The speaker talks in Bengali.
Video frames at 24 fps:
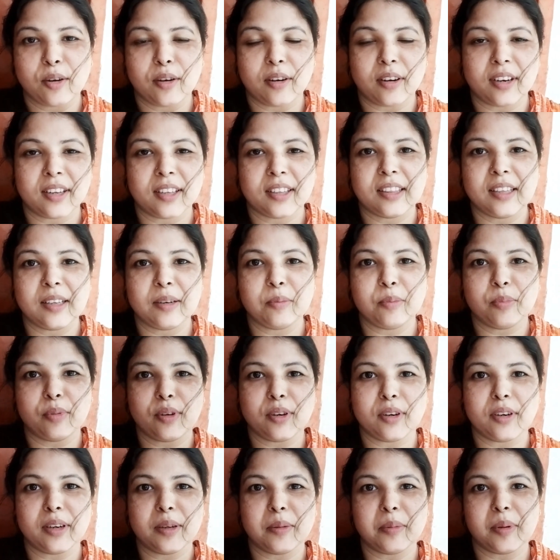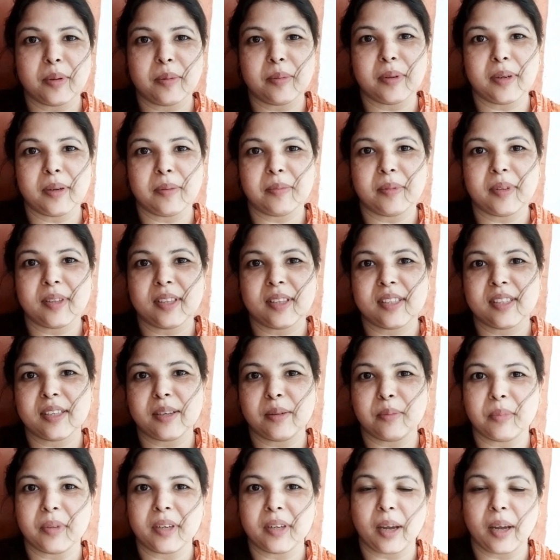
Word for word: অনেকদিন পর এভাবে আপনাদের সামনে